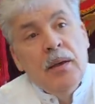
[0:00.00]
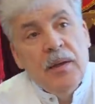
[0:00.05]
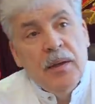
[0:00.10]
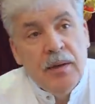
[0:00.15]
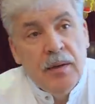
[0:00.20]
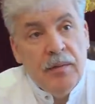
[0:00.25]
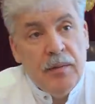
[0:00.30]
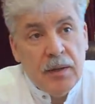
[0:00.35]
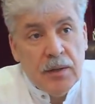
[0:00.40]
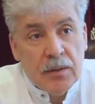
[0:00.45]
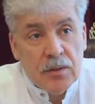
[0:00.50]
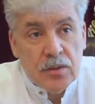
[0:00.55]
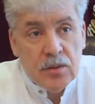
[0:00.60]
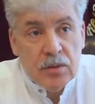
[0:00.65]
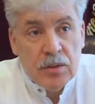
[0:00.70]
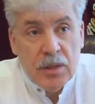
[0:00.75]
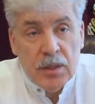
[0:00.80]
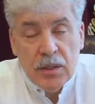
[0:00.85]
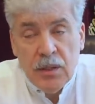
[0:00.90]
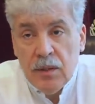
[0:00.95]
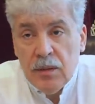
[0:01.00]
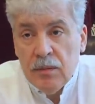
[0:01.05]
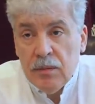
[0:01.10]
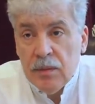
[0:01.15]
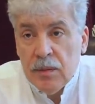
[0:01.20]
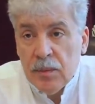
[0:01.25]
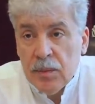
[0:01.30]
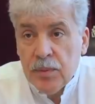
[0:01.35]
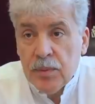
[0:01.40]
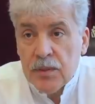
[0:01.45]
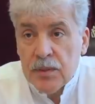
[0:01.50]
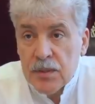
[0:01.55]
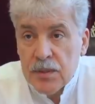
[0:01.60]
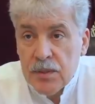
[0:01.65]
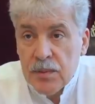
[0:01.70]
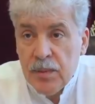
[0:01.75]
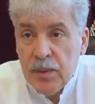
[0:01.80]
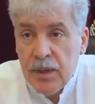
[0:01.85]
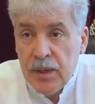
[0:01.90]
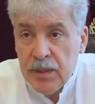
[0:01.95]
говорил, что когда вы, например,
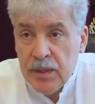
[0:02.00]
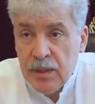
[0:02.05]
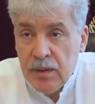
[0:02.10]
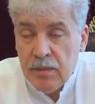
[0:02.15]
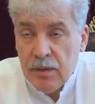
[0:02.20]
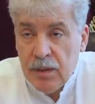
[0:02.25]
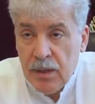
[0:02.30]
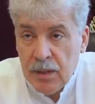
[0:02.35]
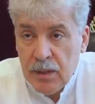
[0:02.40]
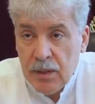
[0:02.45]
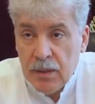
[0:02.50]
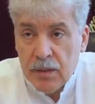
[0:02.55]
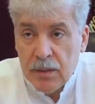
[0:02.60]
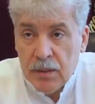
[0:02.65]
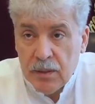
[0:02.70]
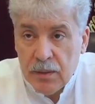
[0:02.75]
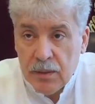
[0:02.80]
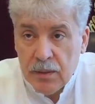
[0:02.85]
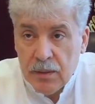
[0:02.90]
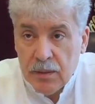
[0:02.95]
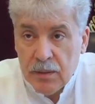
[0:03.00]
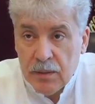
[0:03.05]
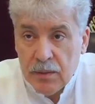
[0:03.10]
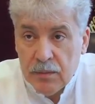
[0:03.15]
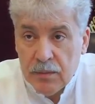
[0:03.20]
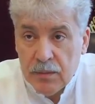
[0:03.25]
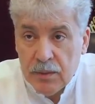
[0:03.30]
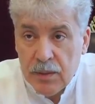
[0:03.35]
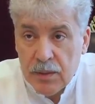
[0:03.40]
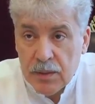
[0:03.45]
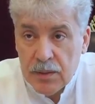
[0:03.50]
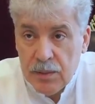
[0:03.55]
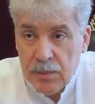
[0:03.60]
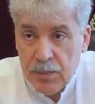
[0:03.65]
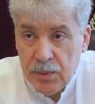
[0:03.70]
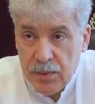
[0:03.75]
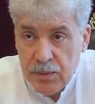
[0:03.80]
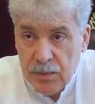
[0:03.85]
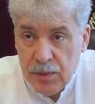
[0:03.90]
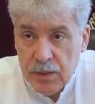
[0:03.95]
засыпаете овраги, вы должны
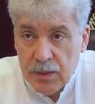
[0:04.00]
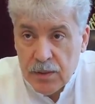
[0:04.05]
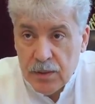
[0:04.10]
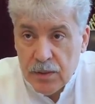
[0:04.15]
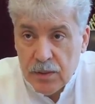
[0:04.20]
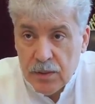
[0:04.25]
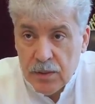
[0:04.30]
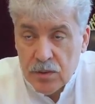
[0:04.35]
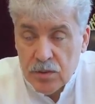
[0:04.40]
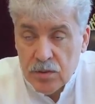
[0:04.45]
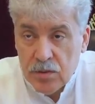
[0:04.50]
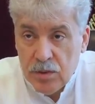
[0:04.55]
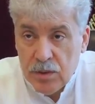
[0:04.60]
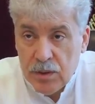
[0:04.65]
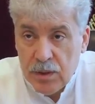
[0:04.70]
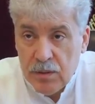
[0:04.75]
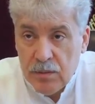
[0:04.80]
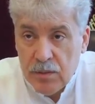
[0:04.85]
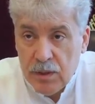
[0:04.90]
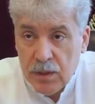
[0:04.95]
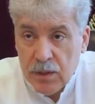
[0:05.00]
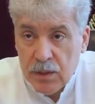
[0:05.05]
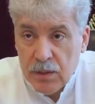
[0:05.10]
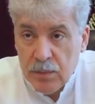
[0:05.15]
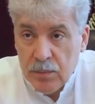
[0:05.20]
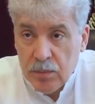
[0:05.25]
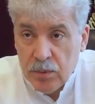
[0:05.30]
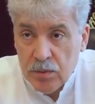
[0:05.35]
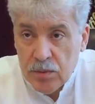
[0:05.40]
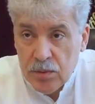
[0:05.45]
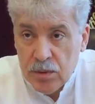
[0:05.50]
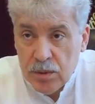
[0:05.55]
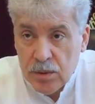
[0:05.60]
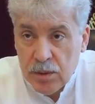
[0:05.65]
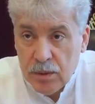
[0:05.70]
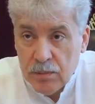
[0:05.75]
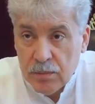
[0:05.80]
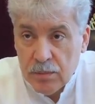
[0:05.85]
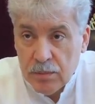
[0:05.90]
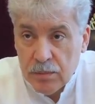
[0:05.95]
понимать, что эти овраги не просто
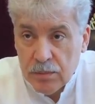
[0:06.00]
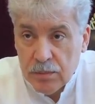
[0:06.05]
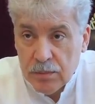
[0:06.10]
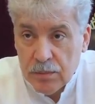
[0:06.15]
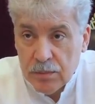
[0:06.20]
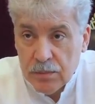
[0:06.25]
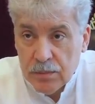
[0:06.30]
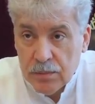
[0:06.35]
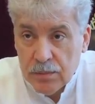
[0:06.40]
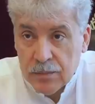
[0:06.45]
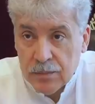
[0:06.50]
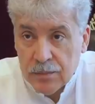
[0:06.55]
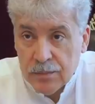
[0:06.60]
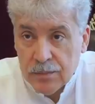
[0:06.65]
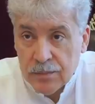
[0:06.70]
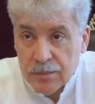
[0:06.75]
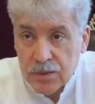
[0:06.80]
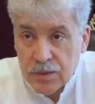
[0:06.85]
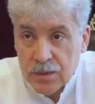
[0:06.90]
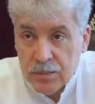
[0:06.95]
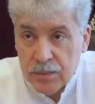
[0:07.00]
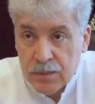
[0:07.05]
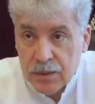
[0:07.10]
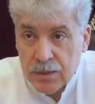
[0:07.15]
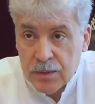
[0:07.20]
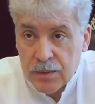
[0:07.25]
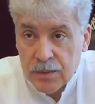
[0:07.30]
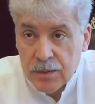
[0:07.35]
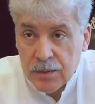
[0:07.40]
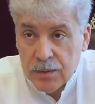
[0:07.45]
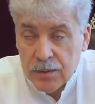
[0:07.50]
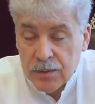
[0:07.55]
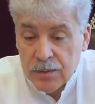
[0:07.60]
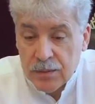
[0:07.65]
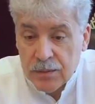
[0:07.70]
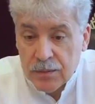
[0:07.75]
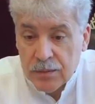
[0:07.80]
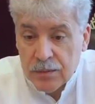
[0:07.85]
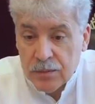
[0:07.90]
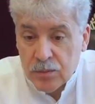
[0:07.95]
там, угу. скажем так, э,
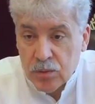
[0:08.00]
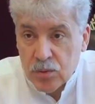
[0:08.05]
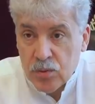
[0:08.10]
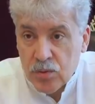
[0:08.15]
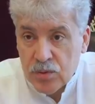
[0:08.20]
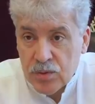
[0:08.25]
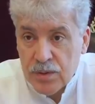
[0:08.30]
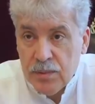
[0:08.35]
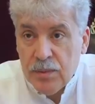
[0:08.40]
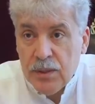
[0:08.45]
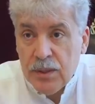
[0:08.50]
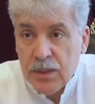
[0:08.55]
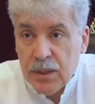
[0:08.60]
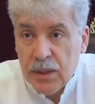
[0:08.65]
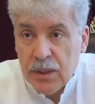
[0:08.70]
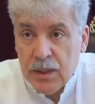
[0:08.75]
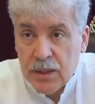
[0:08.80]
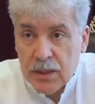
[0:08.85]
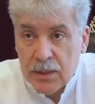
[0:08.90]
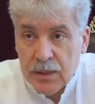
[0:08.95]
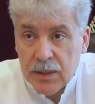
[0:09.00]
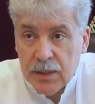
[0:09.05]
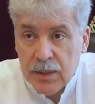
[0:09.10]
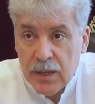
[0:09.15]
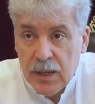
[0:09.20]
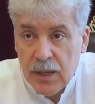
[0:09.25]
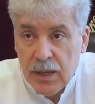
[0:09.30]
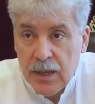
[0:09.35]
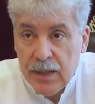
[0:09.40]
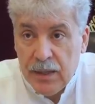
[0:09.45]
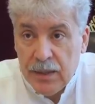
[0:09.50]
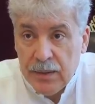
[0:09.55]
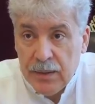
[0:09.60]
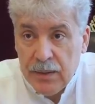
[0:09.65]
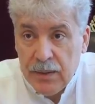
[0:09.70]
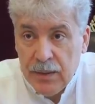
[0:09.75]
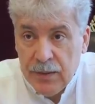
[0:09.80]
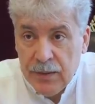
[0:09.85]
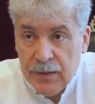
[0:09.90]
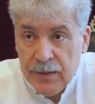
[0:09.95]
кусок земли на карте, а
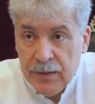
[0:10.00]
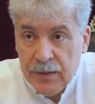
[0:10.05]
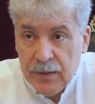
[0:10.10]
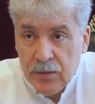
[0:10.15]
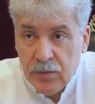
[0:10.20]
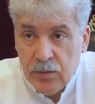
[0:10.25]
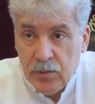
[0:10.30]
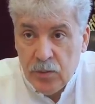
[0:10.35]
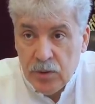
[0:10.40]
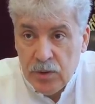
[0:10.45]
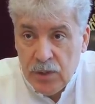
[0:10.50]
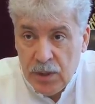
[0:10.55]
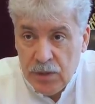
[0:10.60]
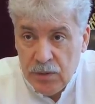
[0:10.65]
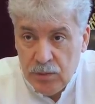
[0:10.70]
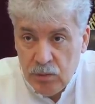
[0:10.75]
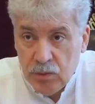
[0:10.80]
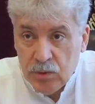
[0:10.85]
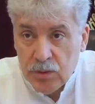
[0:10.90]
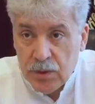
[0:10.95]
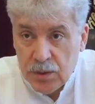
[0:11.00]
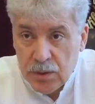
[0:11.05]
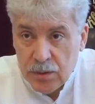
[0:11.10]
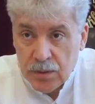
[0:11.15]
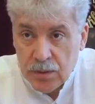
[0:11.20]
это водоотводы.